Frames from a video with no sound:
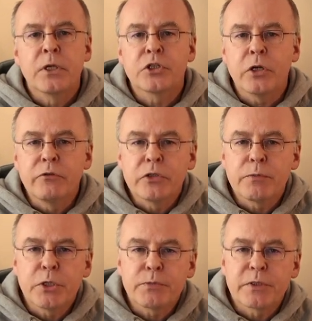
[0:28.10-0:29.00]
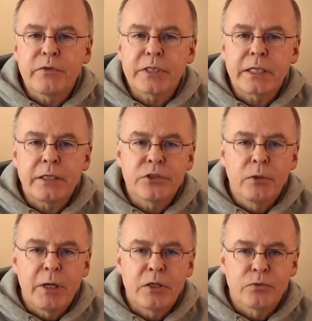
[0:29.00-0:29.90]
Schauen wir uns beispielsweise ein ganz
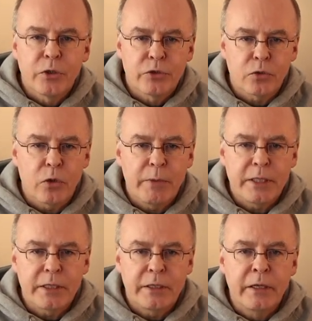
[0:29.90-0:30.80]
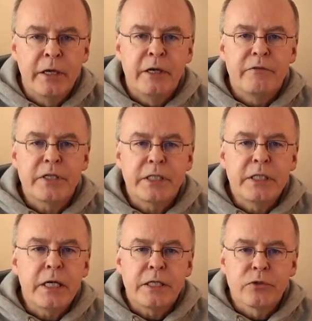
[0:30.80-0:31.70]
normales Word-Dokument an. Wir sehen
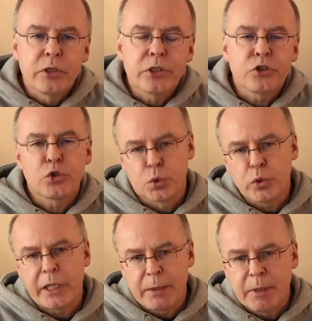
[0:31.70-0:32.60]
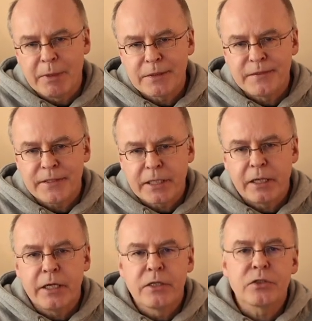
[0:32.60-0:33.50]
hier ein solches, zugegebenermaßen sehr
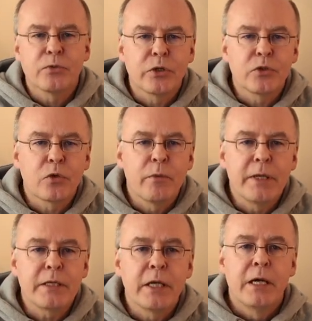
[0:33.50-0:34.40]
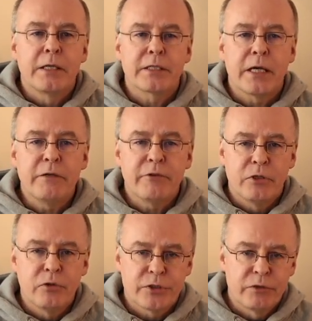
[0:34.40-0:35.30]
kleines Word-Dokument, das einfach
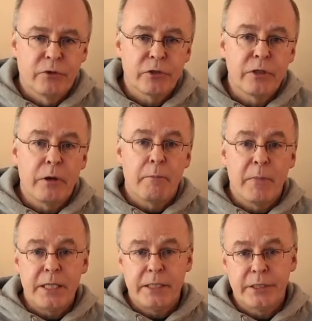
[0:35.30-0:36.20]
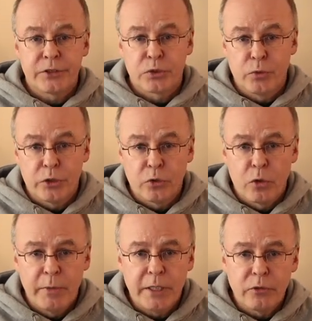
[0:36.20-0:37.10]
nur aus den Worten mein erstes
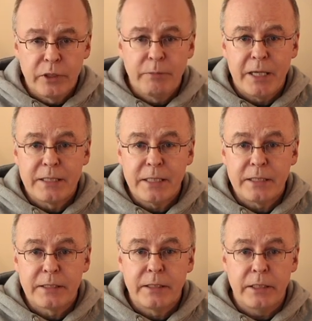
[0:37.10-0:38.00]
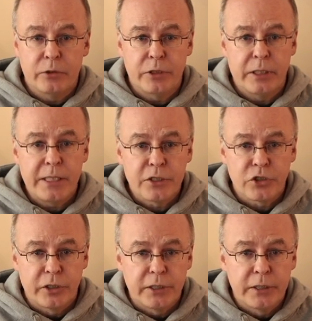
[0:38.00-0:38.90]
Word-Dokument und den beiden Sätzen er hörte leise
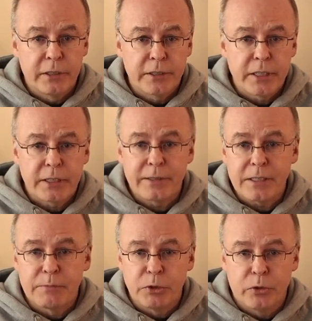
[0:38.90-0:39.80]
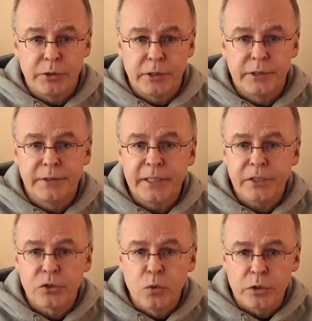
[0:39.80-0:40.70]
Schritte hinter sich, das bedeutete
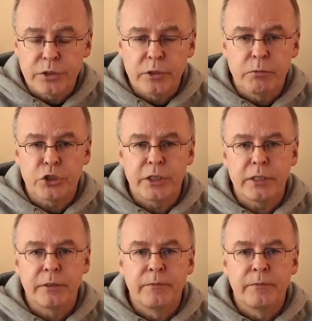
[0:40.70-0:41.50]
nichts Gutes besteht.